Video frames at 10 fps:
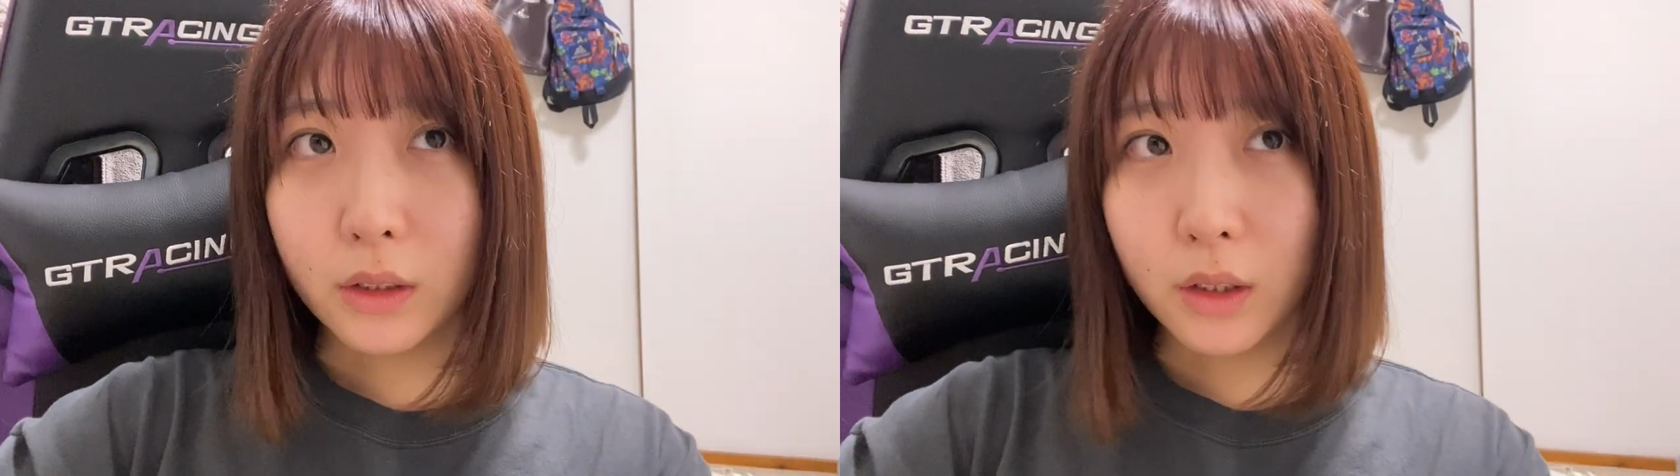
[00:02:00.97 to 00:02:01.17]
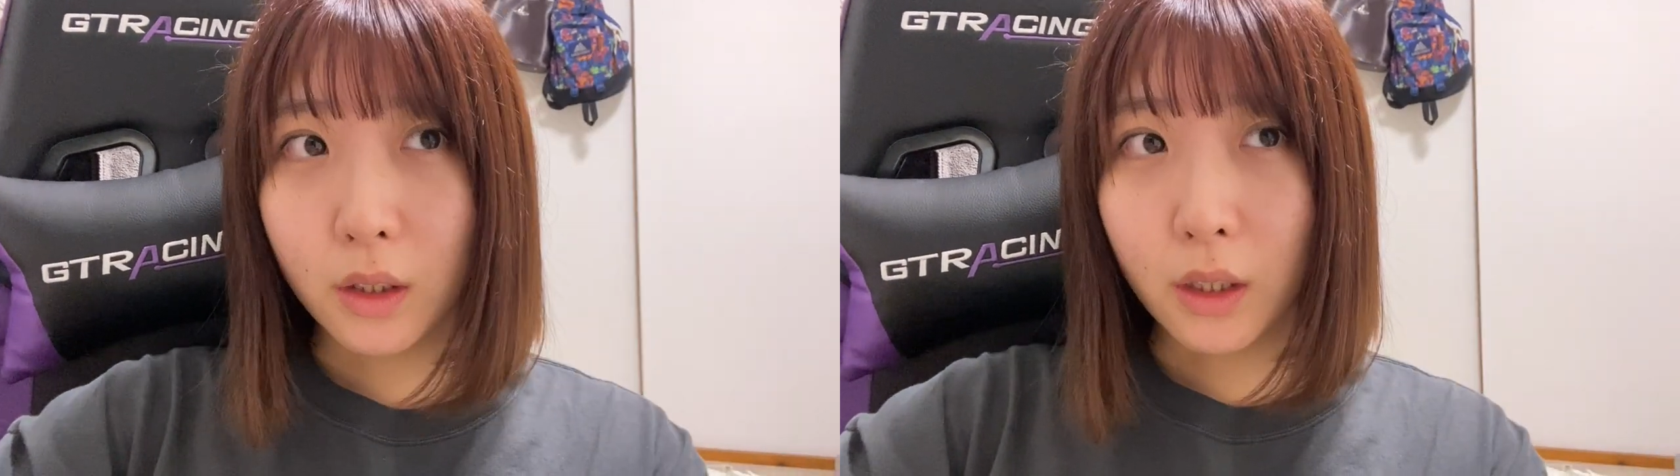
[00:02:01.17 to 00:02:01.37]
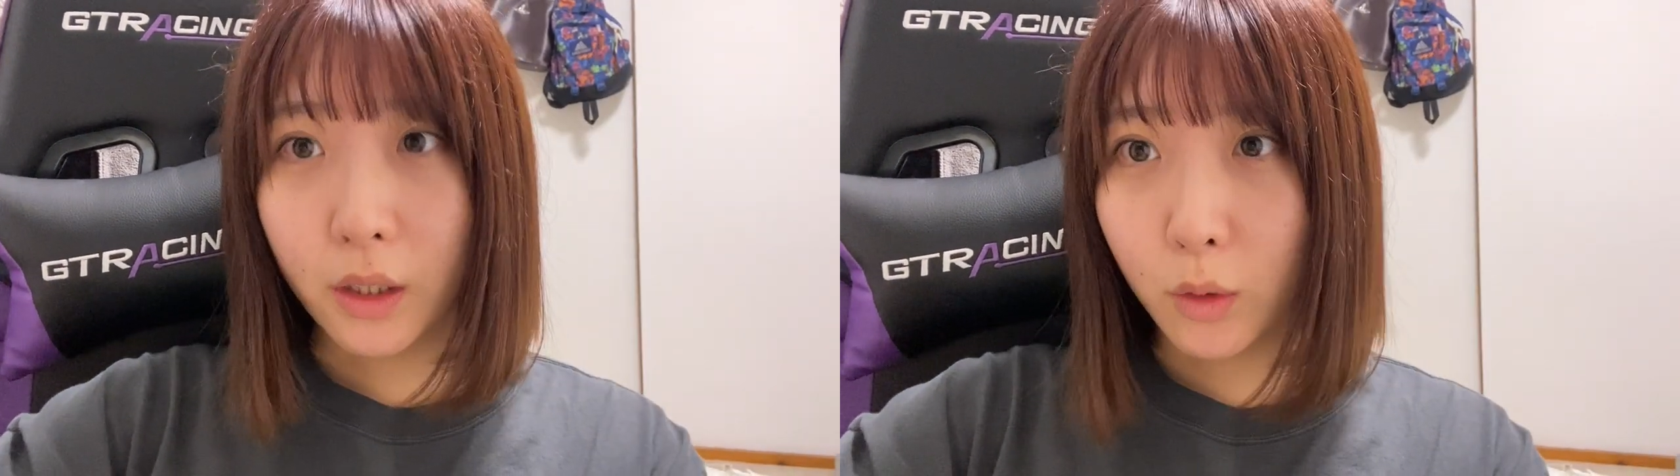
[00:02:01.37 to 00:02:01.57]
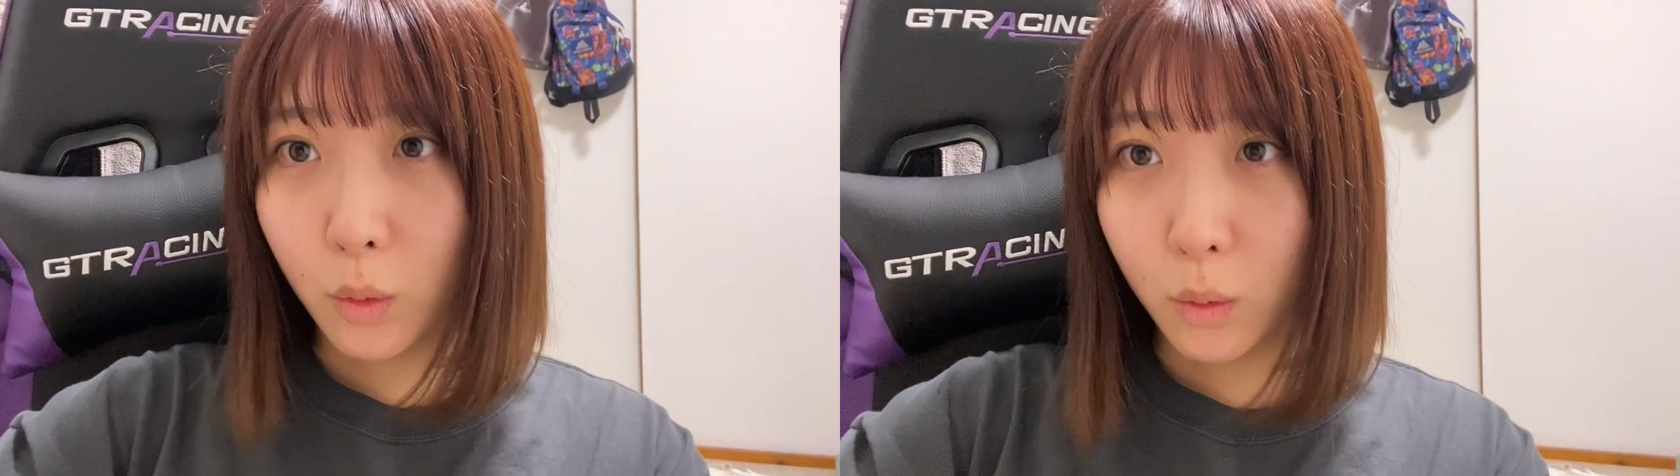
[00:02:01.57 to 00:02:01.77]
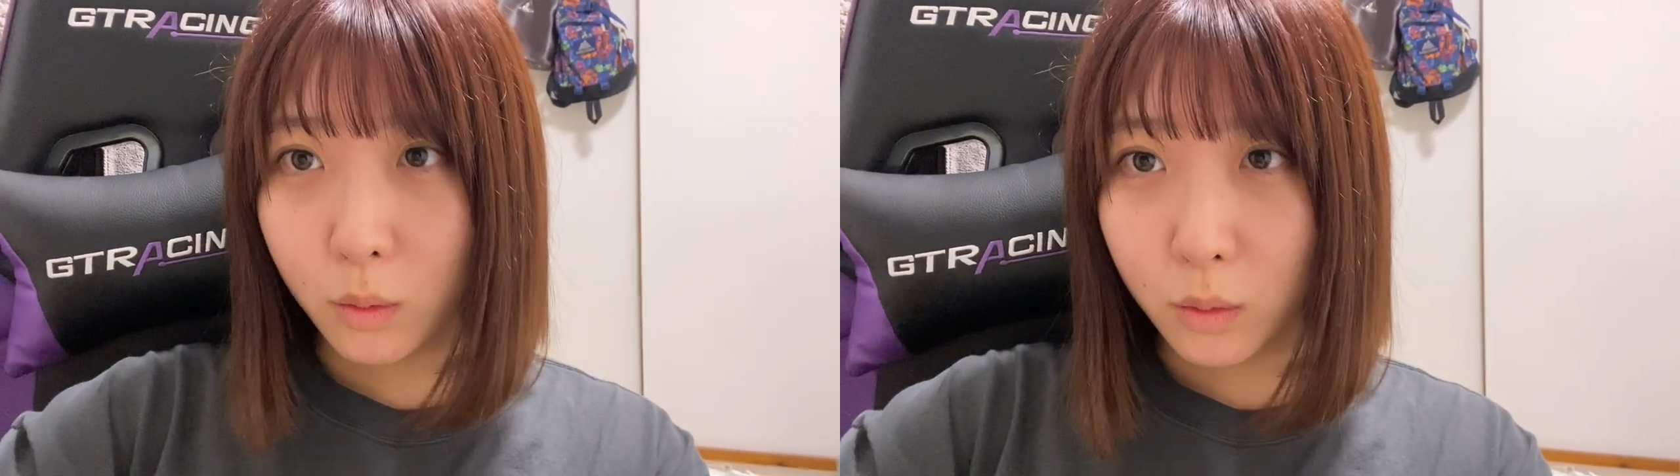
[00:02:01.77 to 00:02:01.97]
しっかり
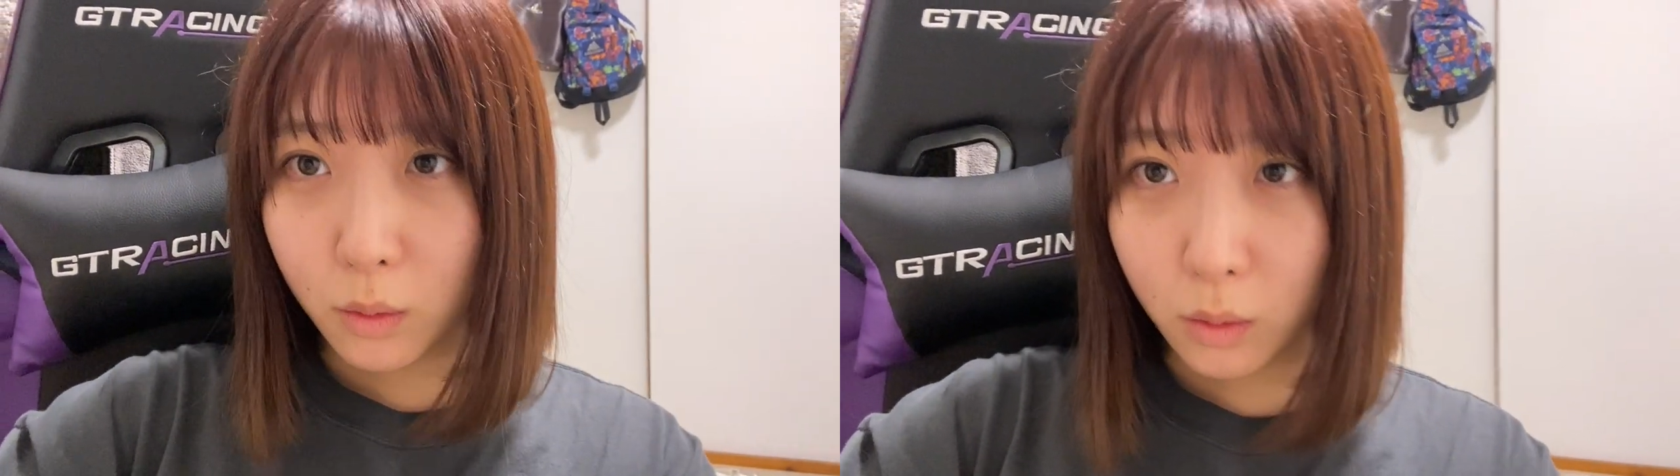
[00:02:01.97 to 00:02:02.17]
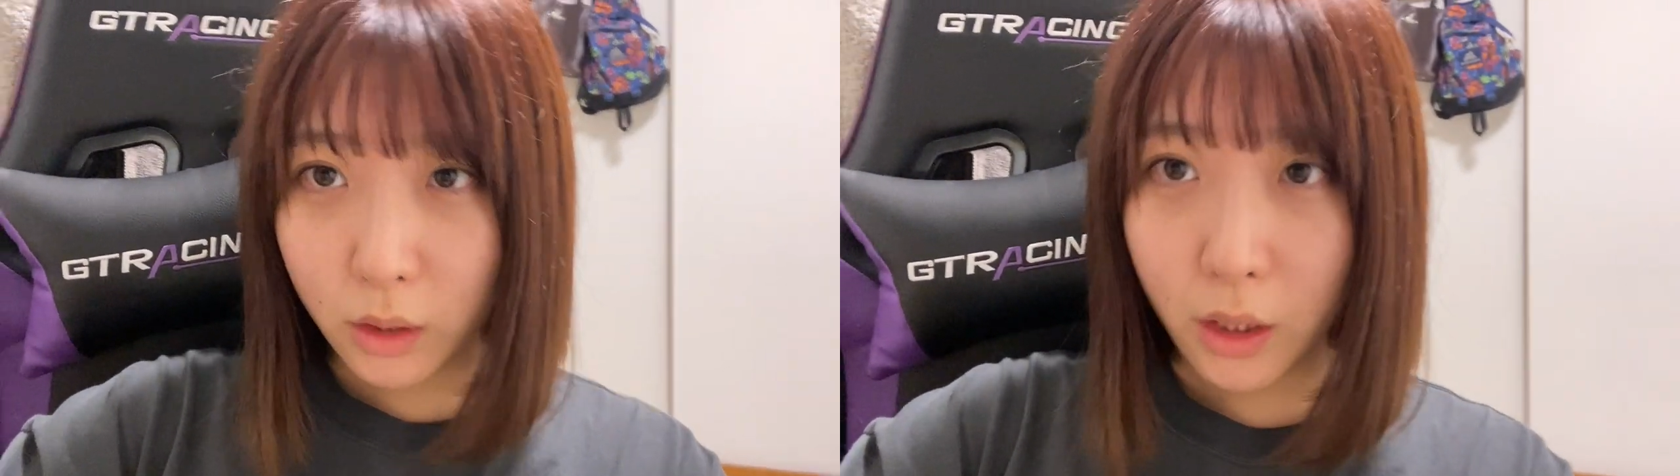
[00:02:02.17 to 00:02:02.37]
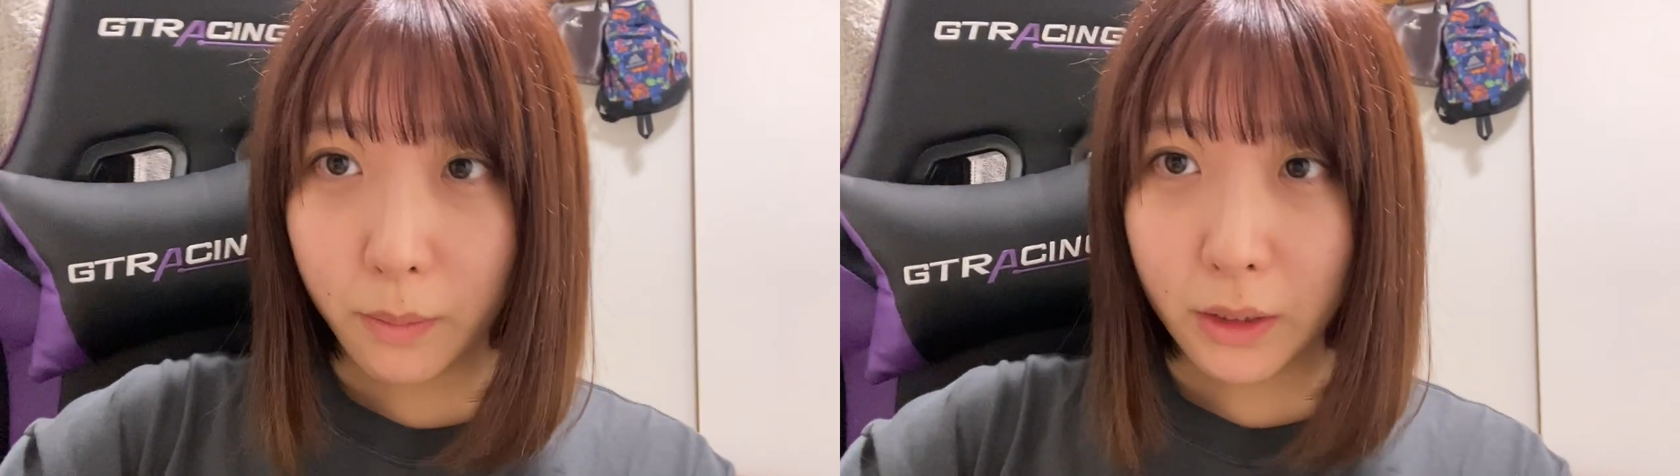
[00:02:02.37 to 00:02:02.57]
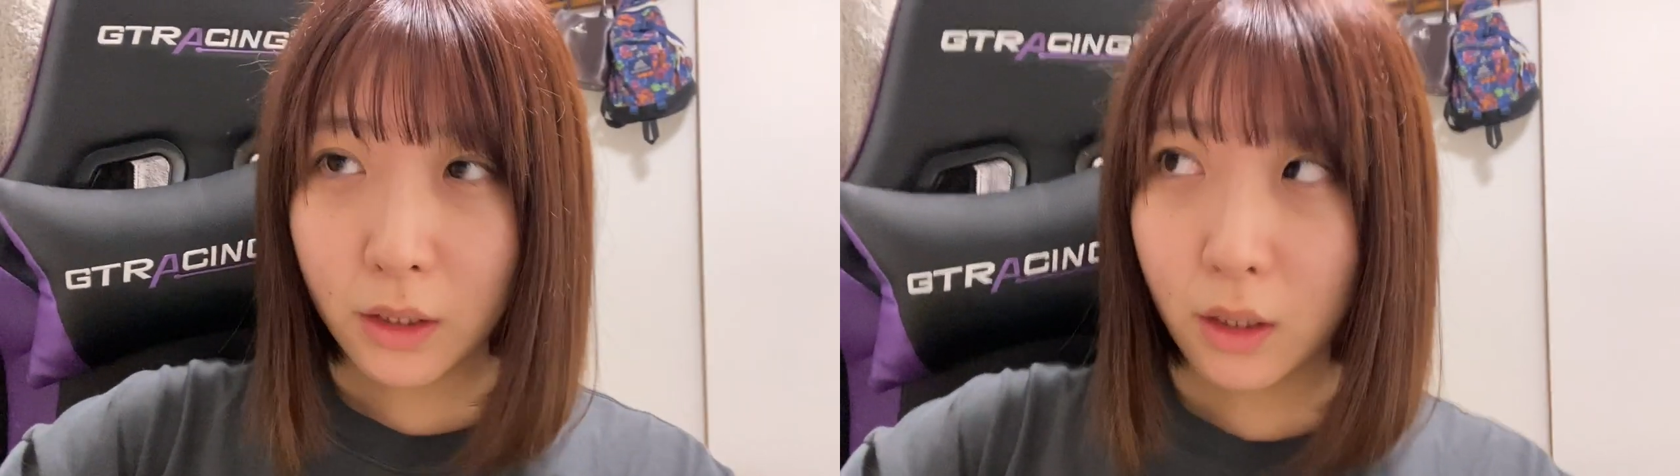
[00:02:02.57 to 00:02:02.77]
と起きれまし